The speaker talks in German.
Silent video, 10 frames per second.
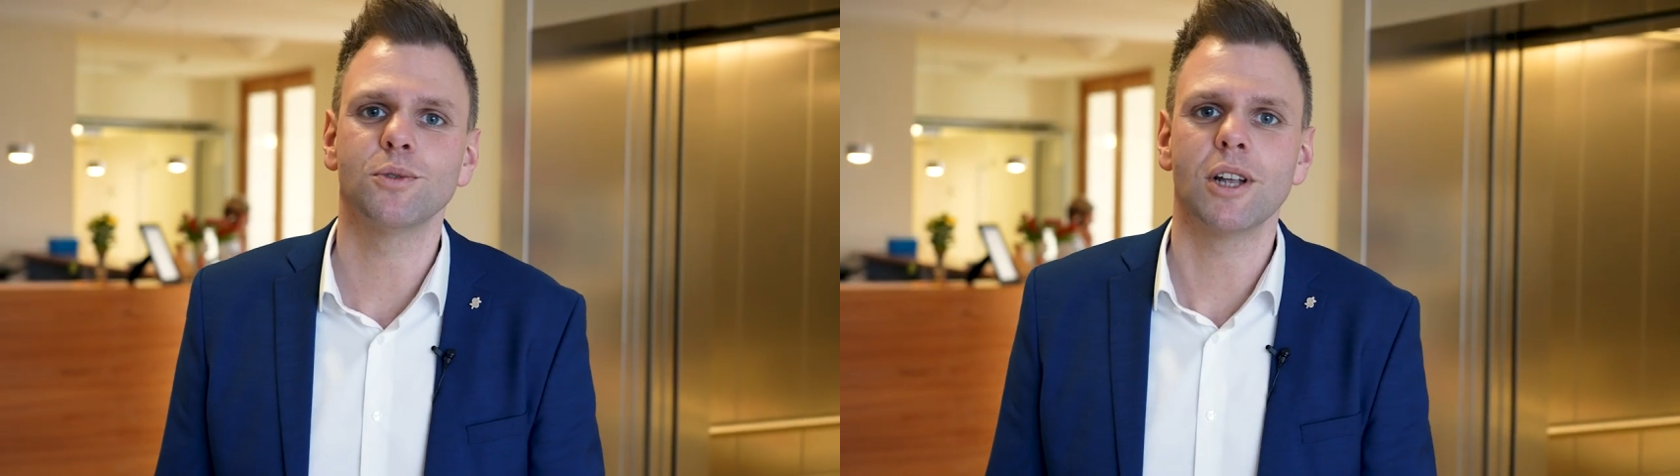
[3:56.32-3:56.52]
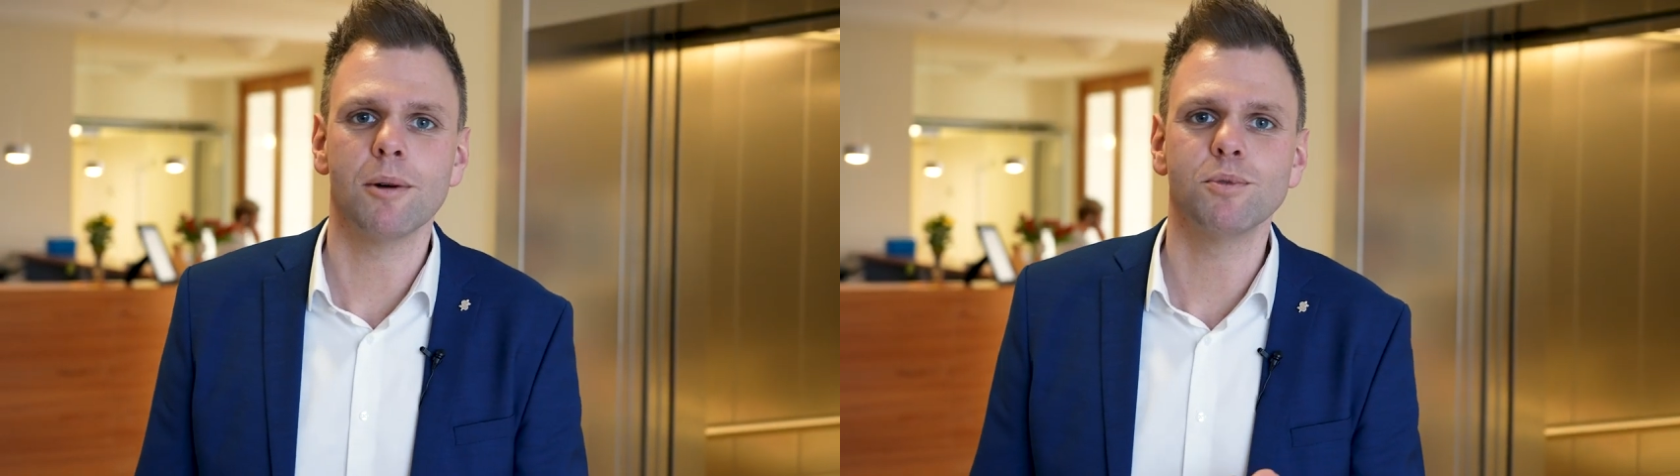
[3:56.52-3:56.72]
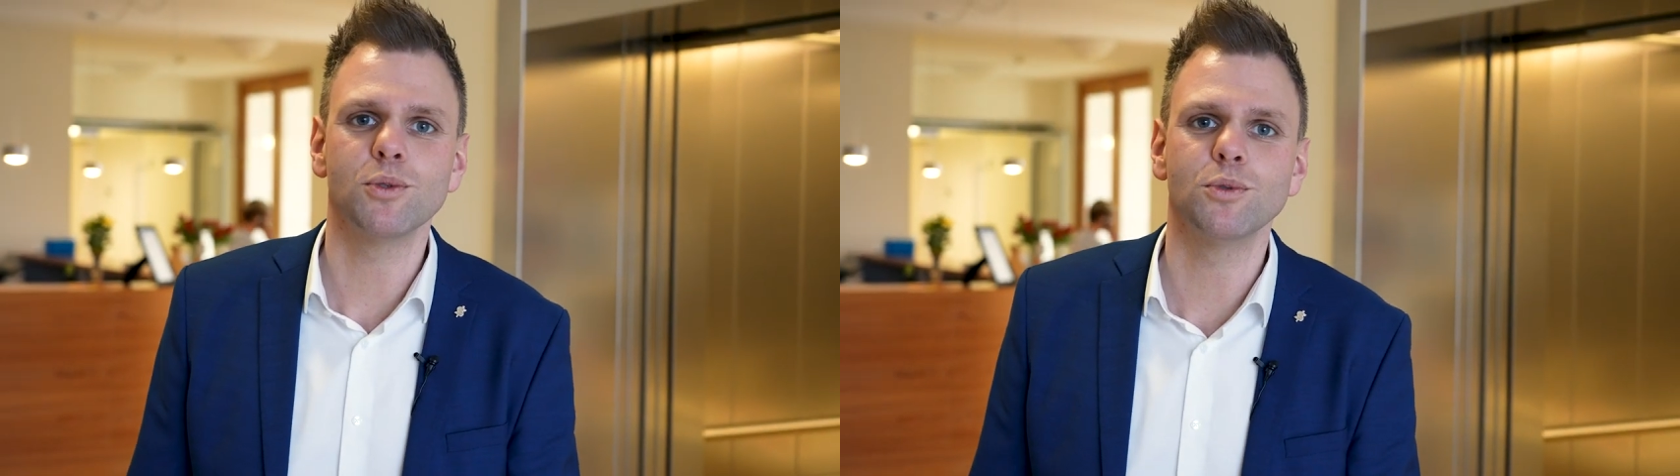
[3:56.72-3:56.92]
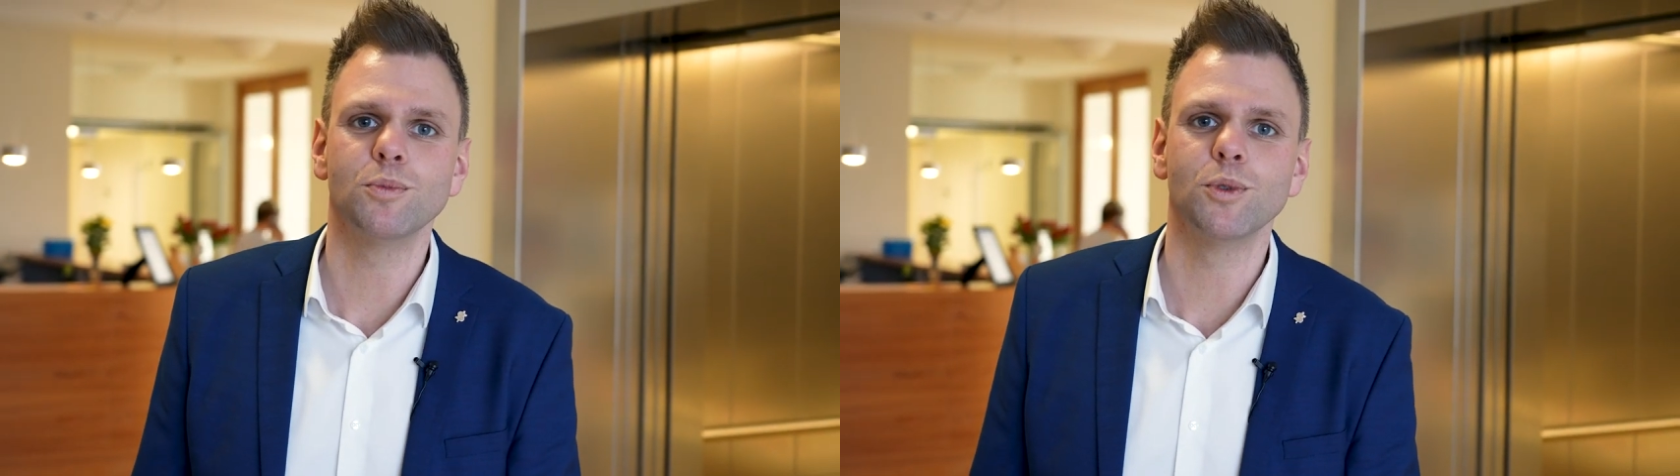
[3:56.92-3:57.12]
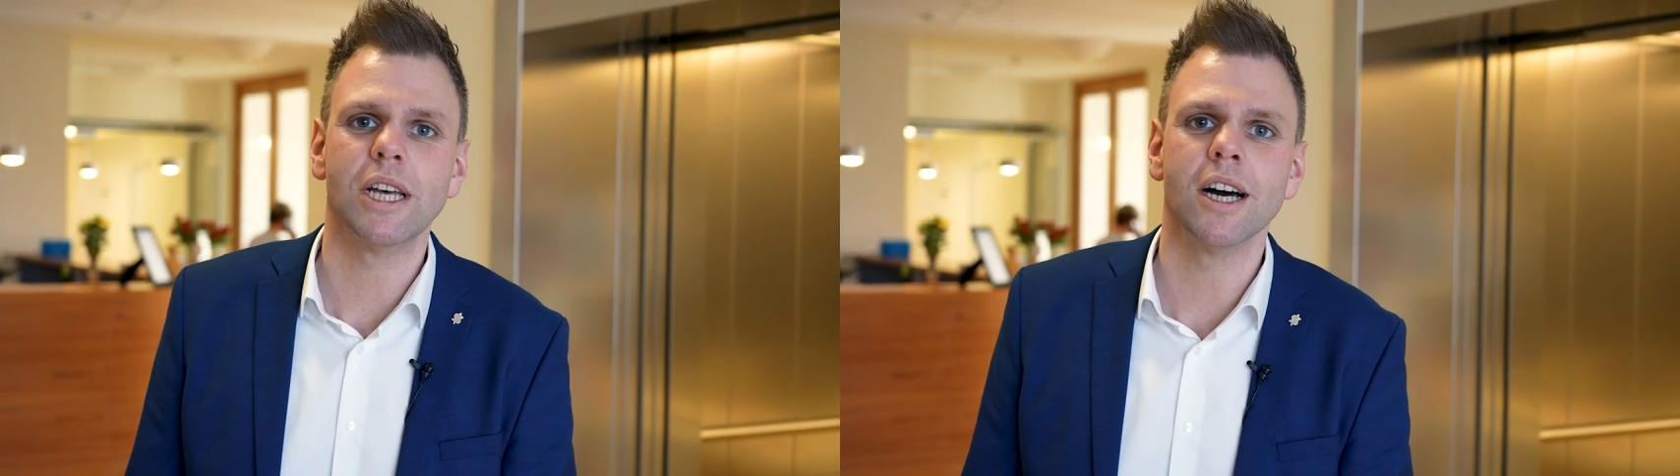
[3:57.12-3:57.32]
und
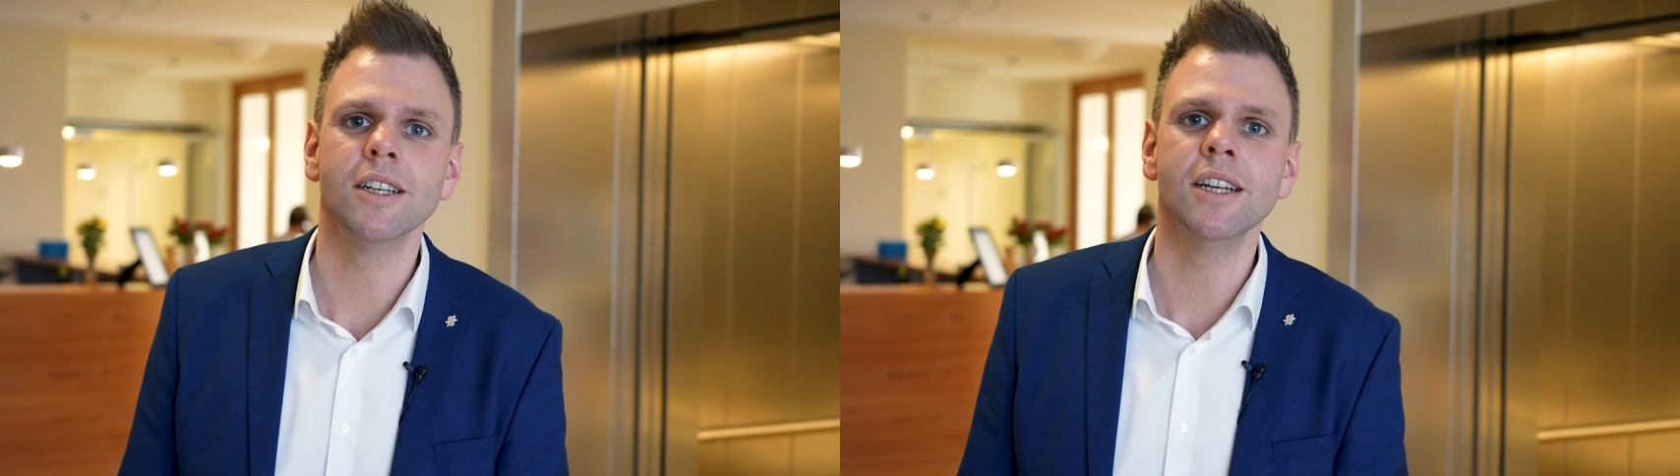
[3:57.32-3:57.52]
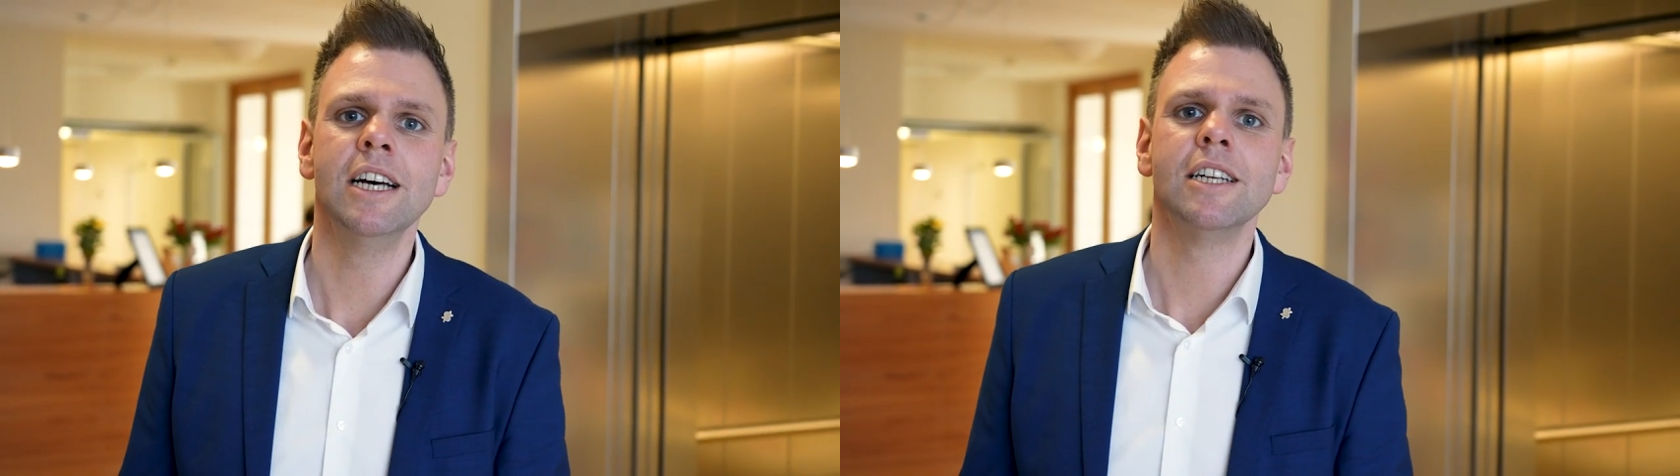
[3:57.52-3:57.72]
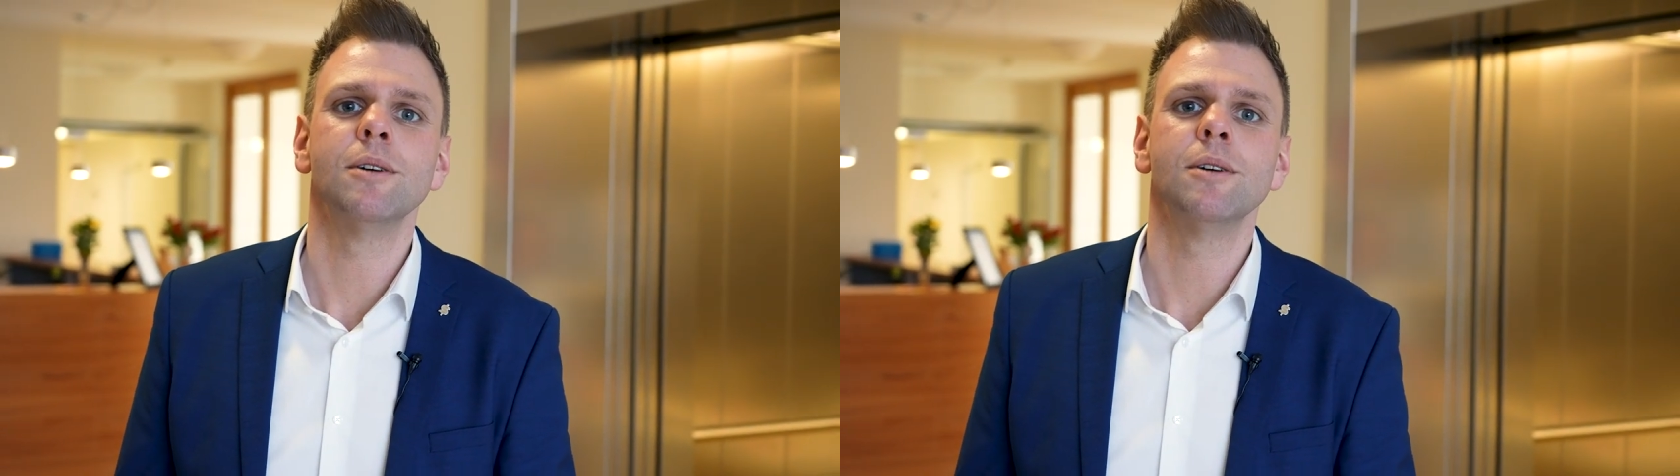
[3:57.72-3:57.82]
absolut modern,